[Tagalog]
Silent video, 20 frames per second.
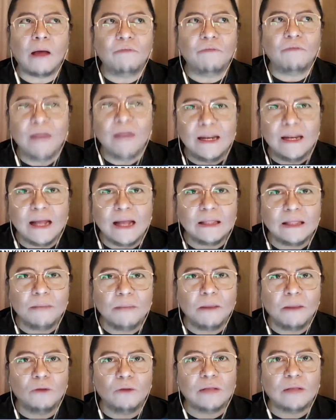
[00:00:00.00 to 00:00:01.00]
uh, feeling
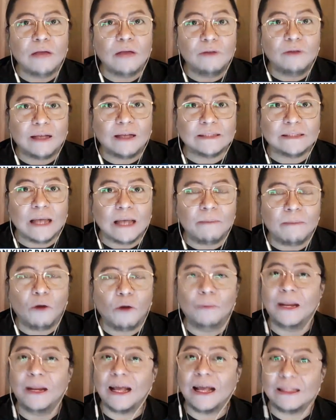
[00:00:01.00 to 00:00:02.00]
natin meron tayong
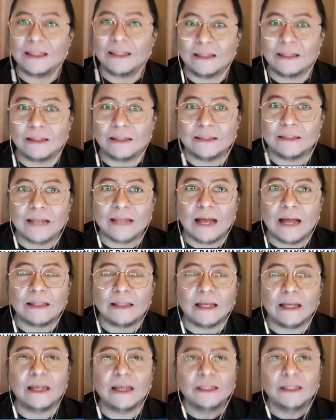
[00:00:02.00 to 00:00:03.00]
kasama or binakatid sa
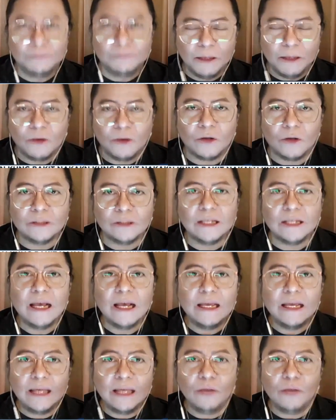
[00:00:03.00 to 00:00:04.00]
atin. Po yun, It's attorney. because
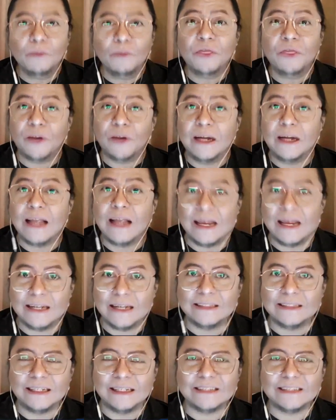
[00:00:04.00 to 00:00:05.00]
Oo. yan yung third
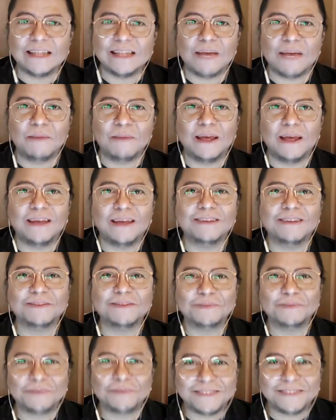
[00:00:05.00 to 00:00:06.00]
eye na sinasabi.
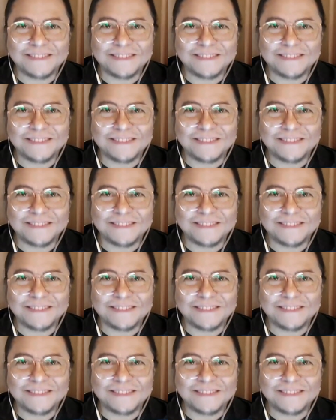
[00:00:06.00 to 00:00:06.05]
Alright.